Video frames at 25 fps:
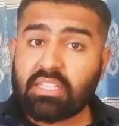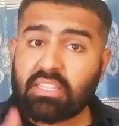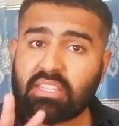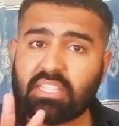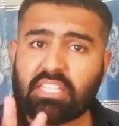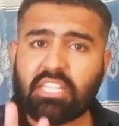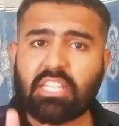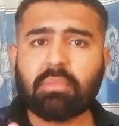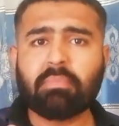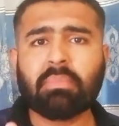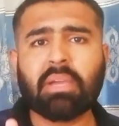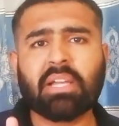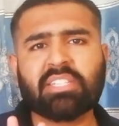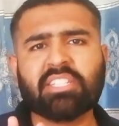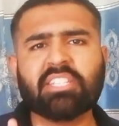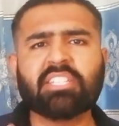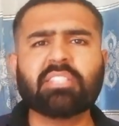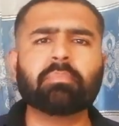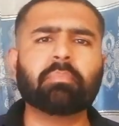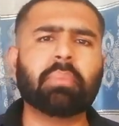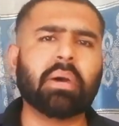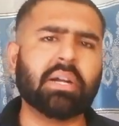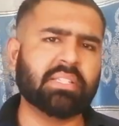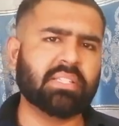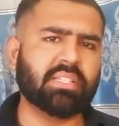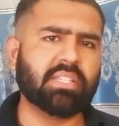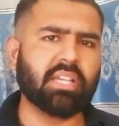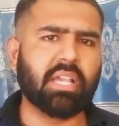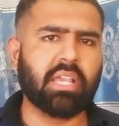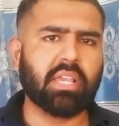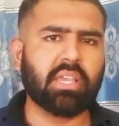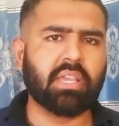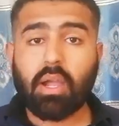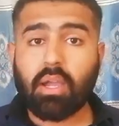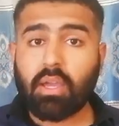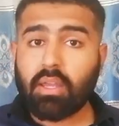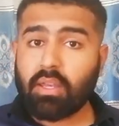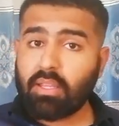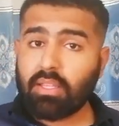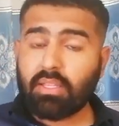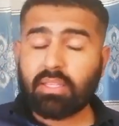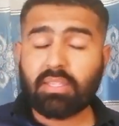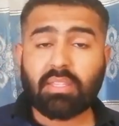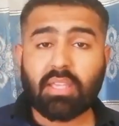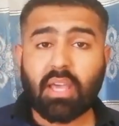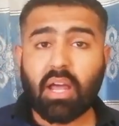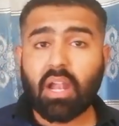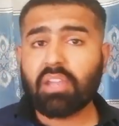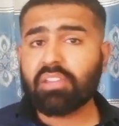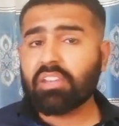तीन मैचेस बन जाएं अगर इस
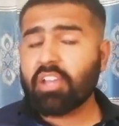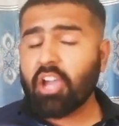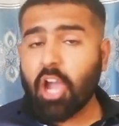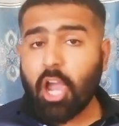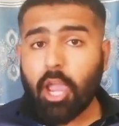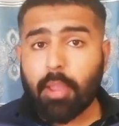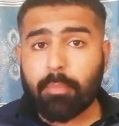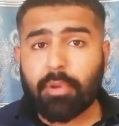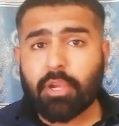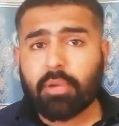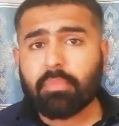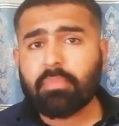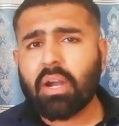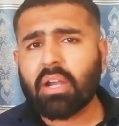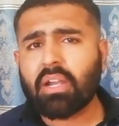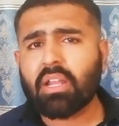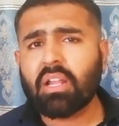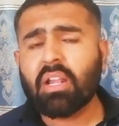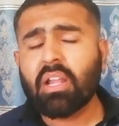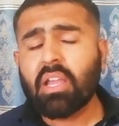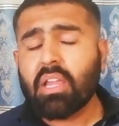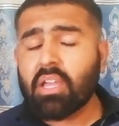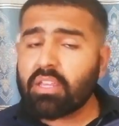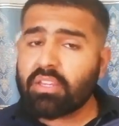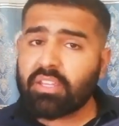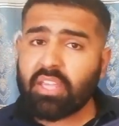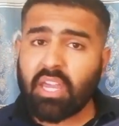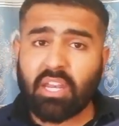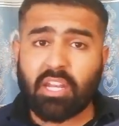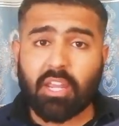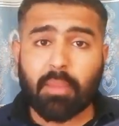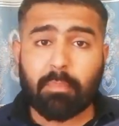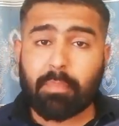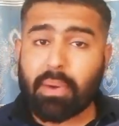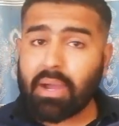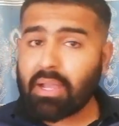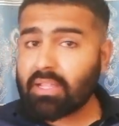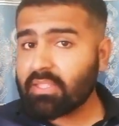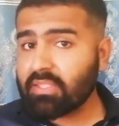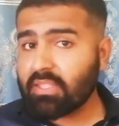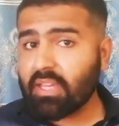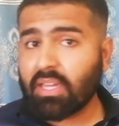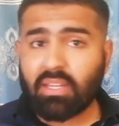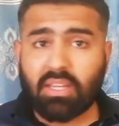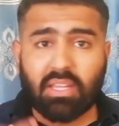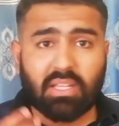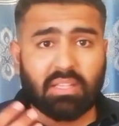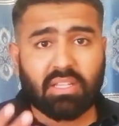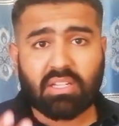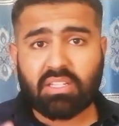साल ये हाइब्रिड मॉडल यानी कि
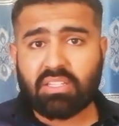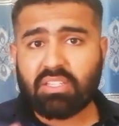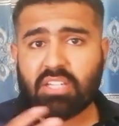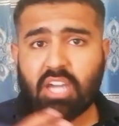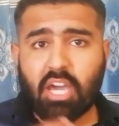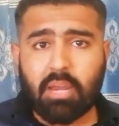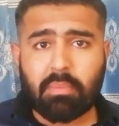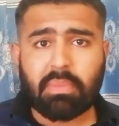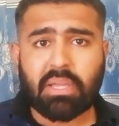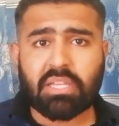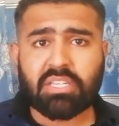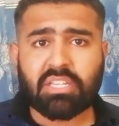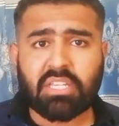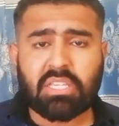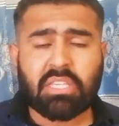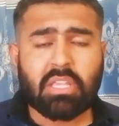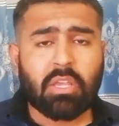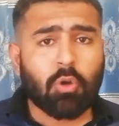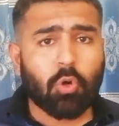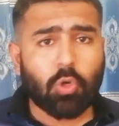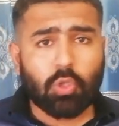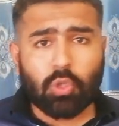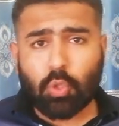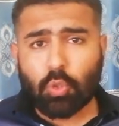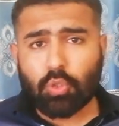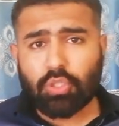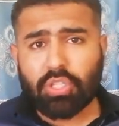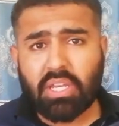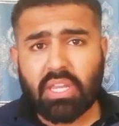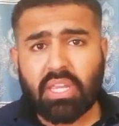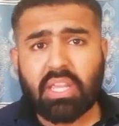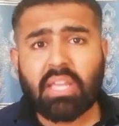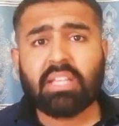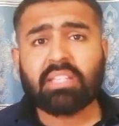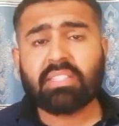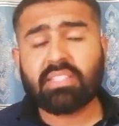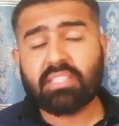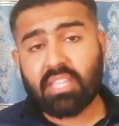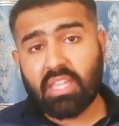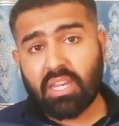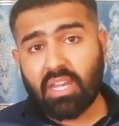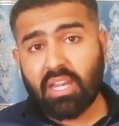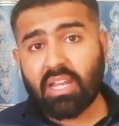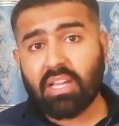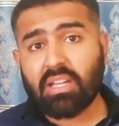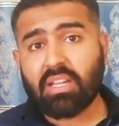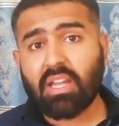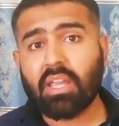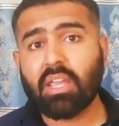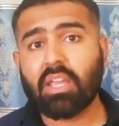पाकिस्तान के अंदर चार मैचेस और दूसरे
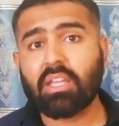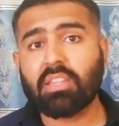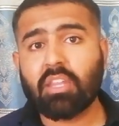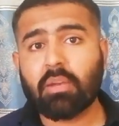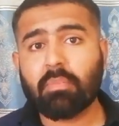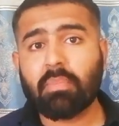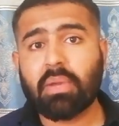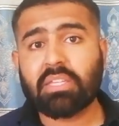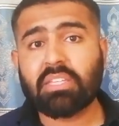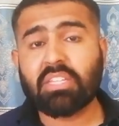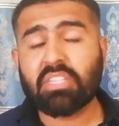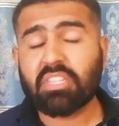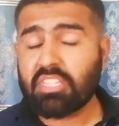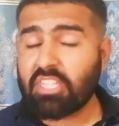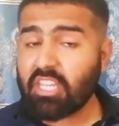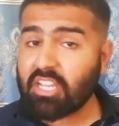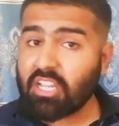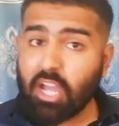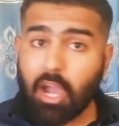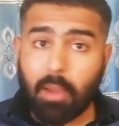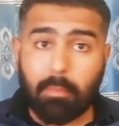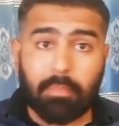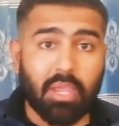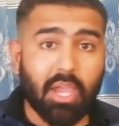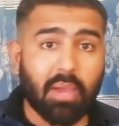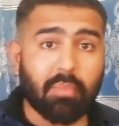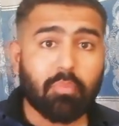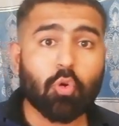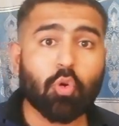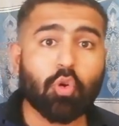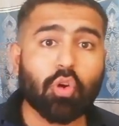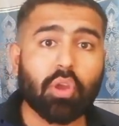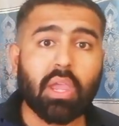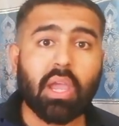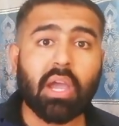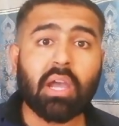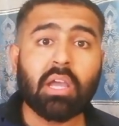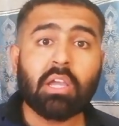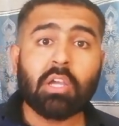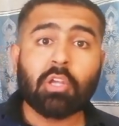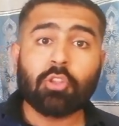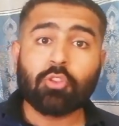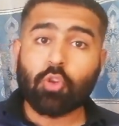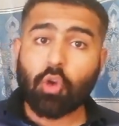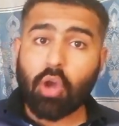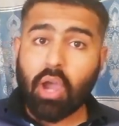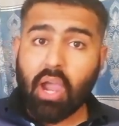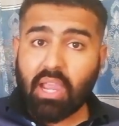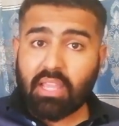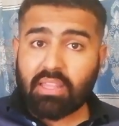श्रीलंका के अंदर मैचेस ये कामयाब हो गया
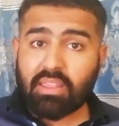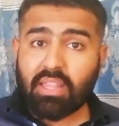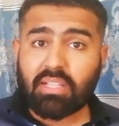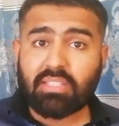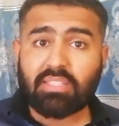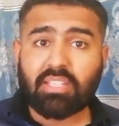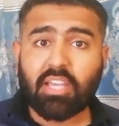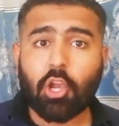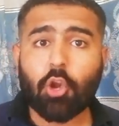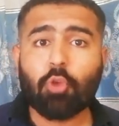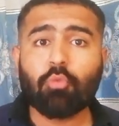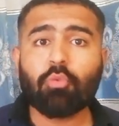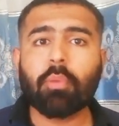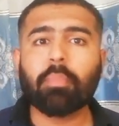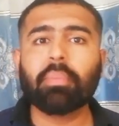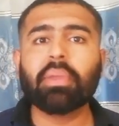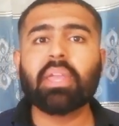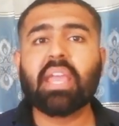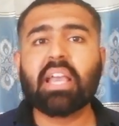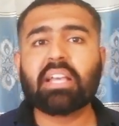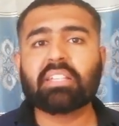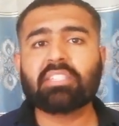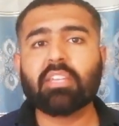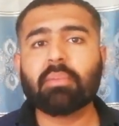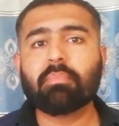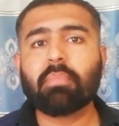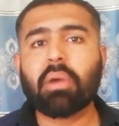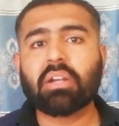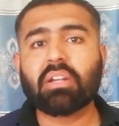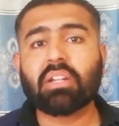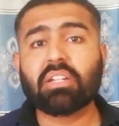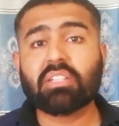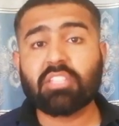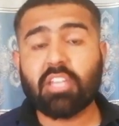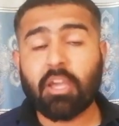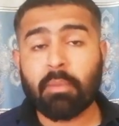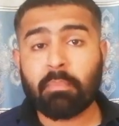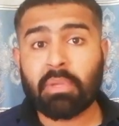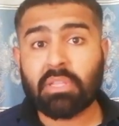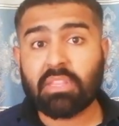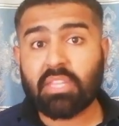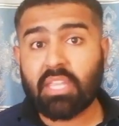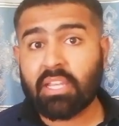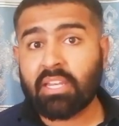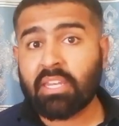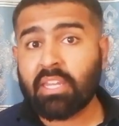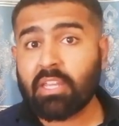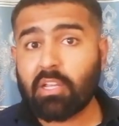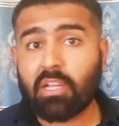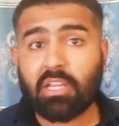तो आइंदा सालों में भी ऐसे मॉडल्स हमें
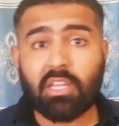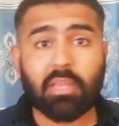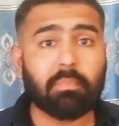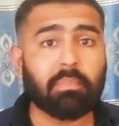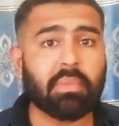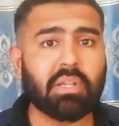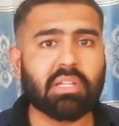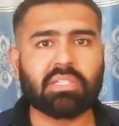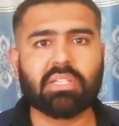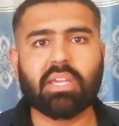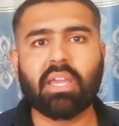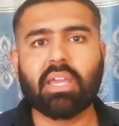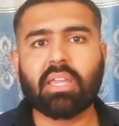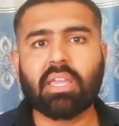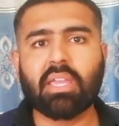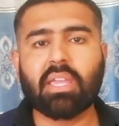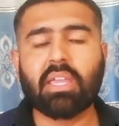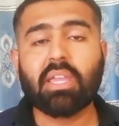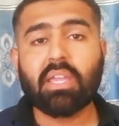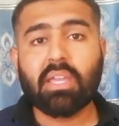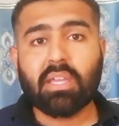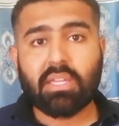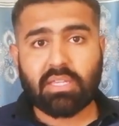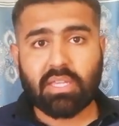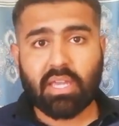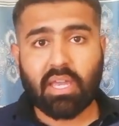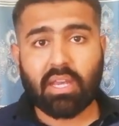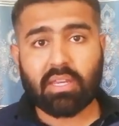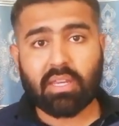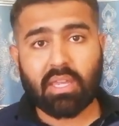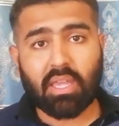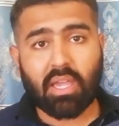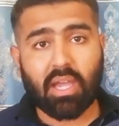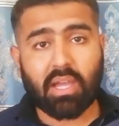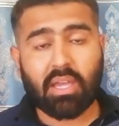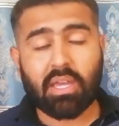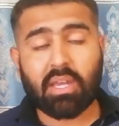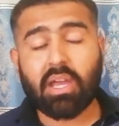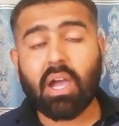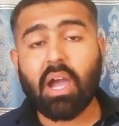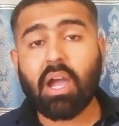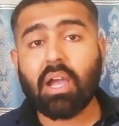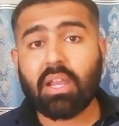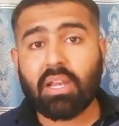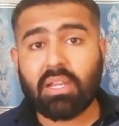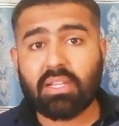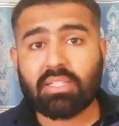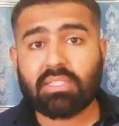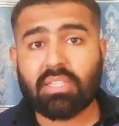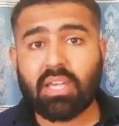देखने के लिए मिल जाएंगे यानी कि अगर
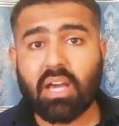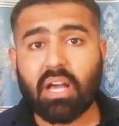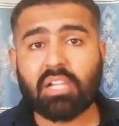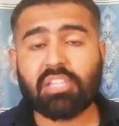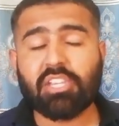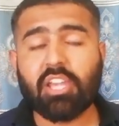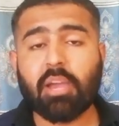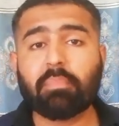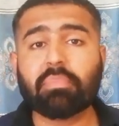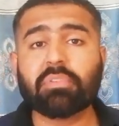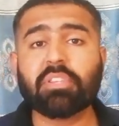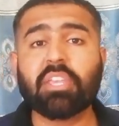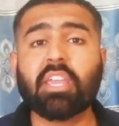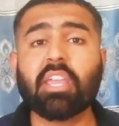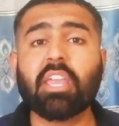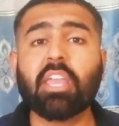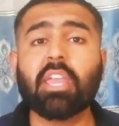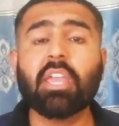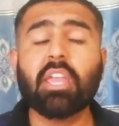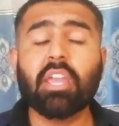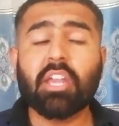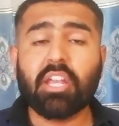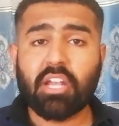अगले साल जब से कि